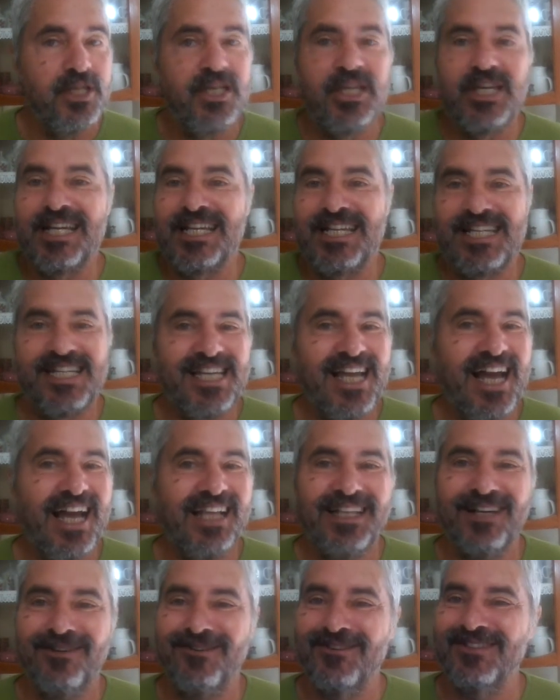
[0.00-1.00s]

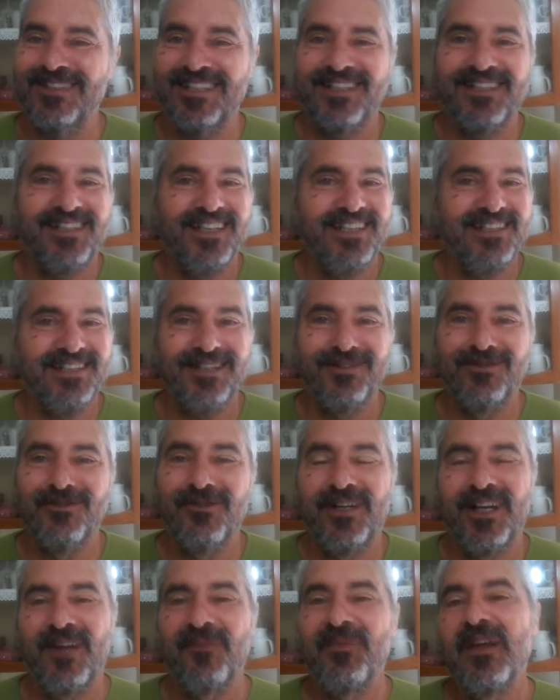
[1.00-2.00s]
inchada com certeza
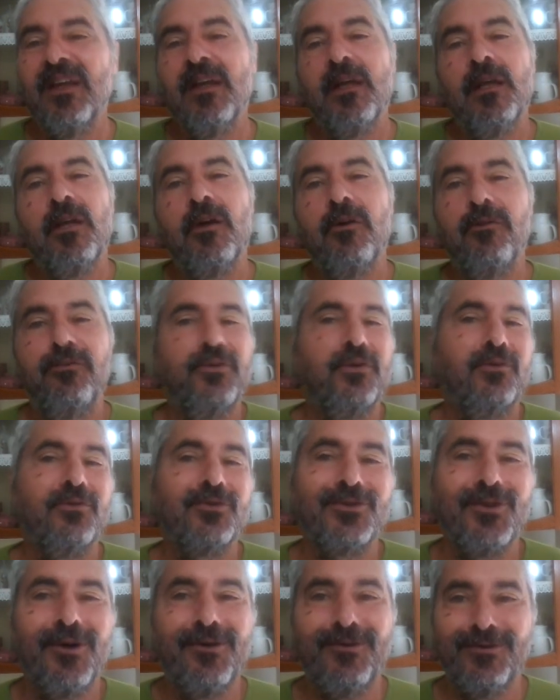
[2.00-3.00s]
nunca. Eu
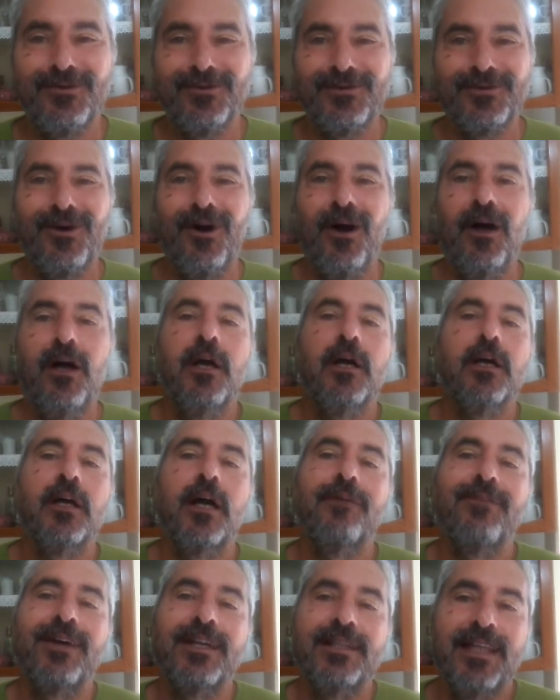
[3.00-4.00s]
fico só com dó,
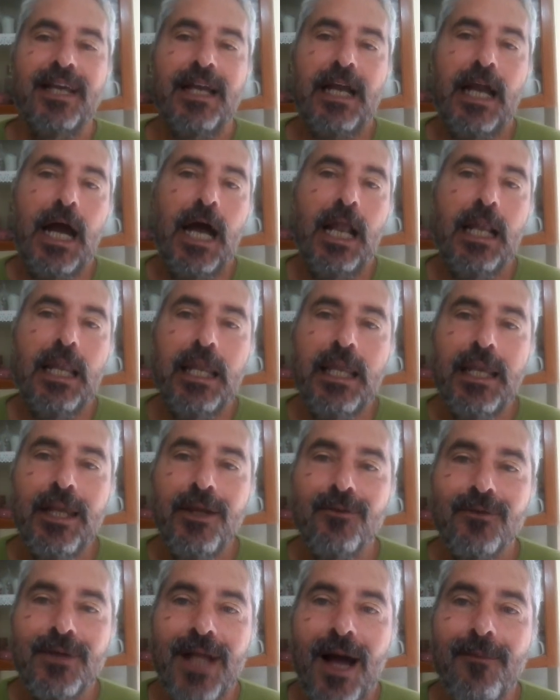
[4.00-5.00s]
que vai ter
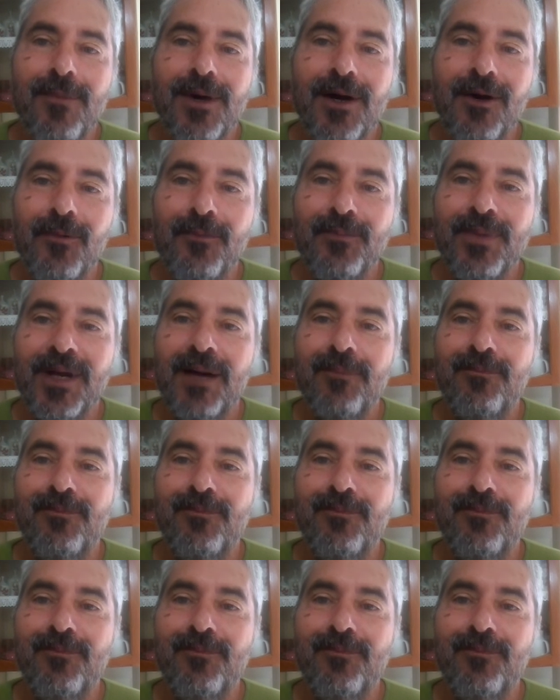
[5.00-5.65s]
calinho na mão pela